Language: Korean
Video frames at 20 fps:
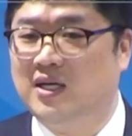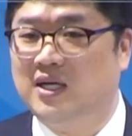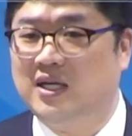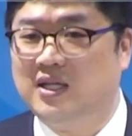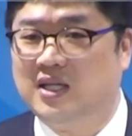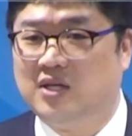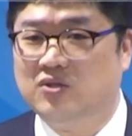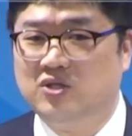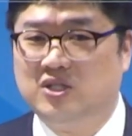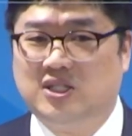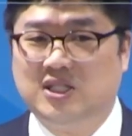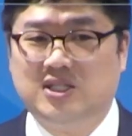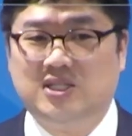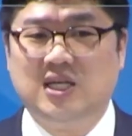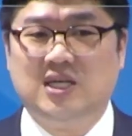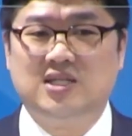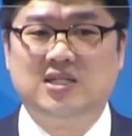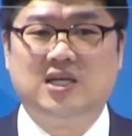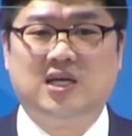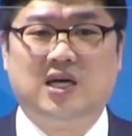나중에
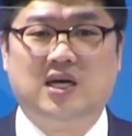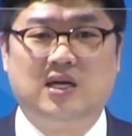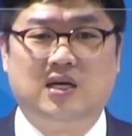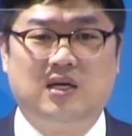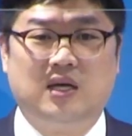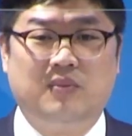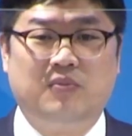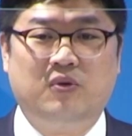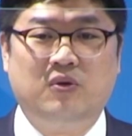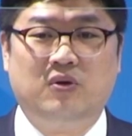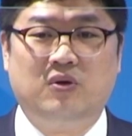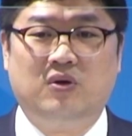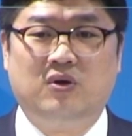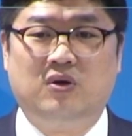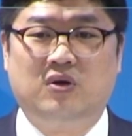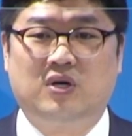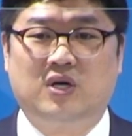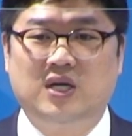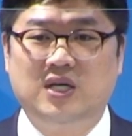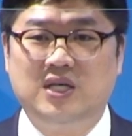직장 생활
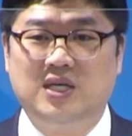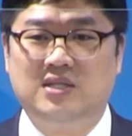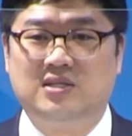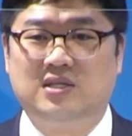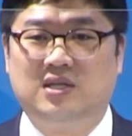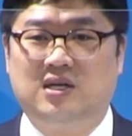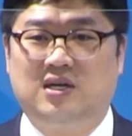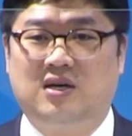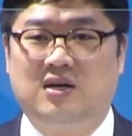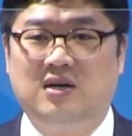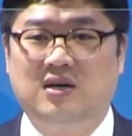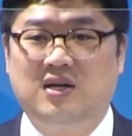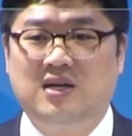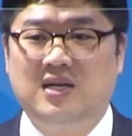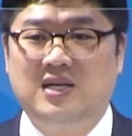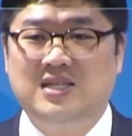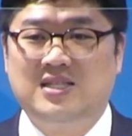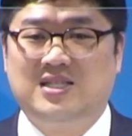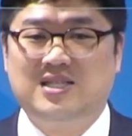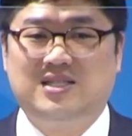해보고 거기에서
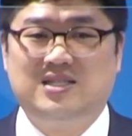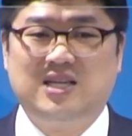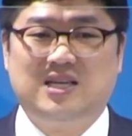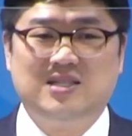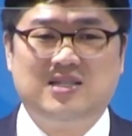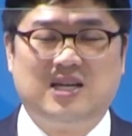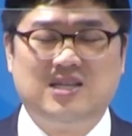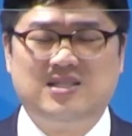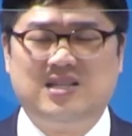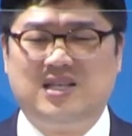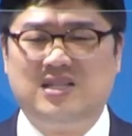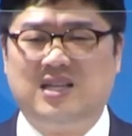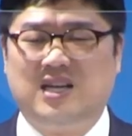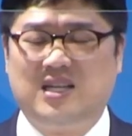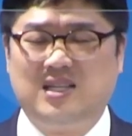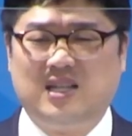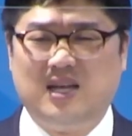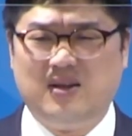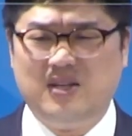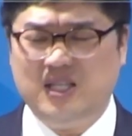직장
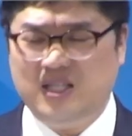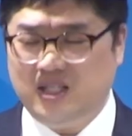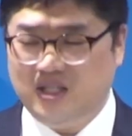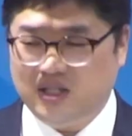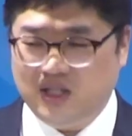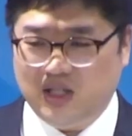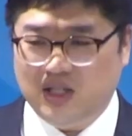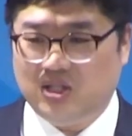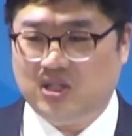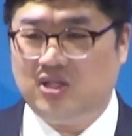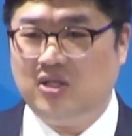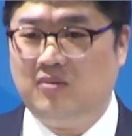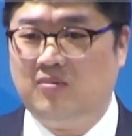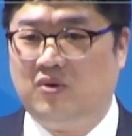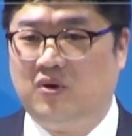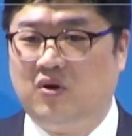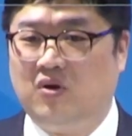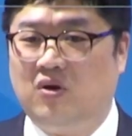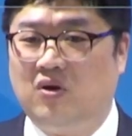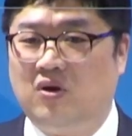상사들한테 이리저리
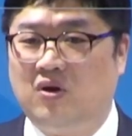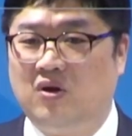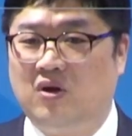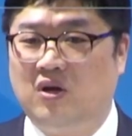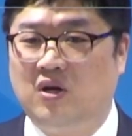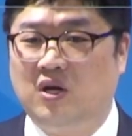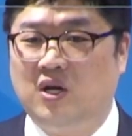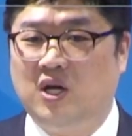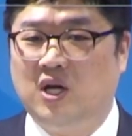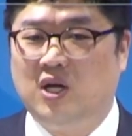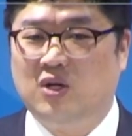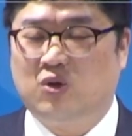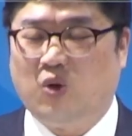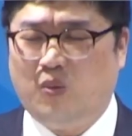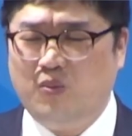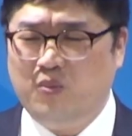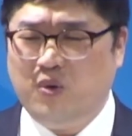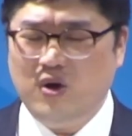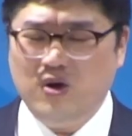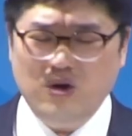치여보고
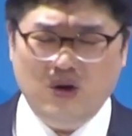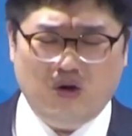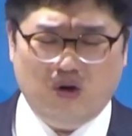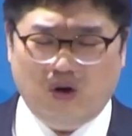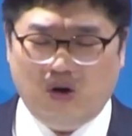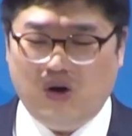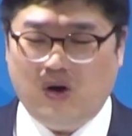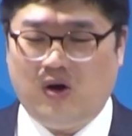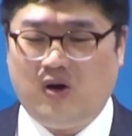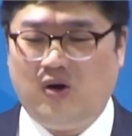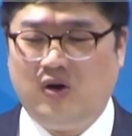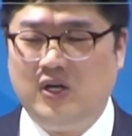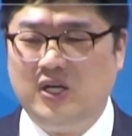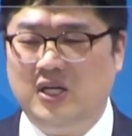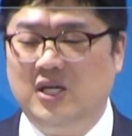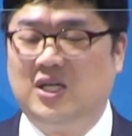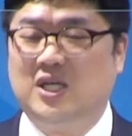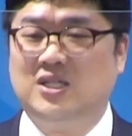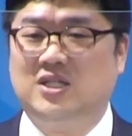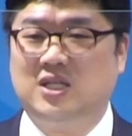돈 벌려고
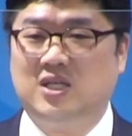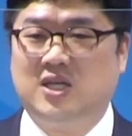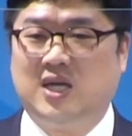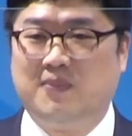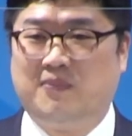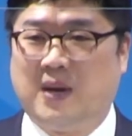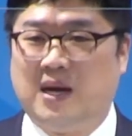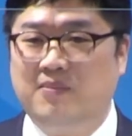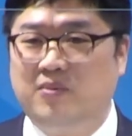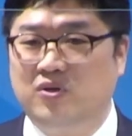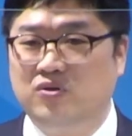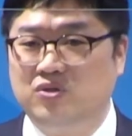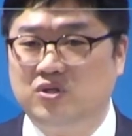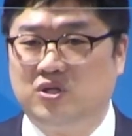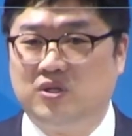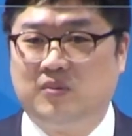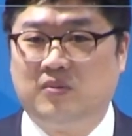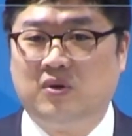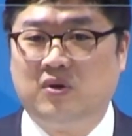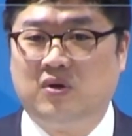이렇게 저렇게 발버둥
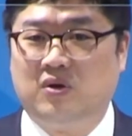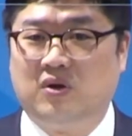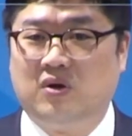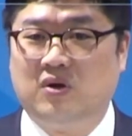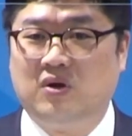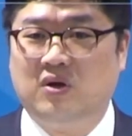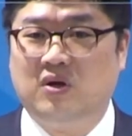쳐보고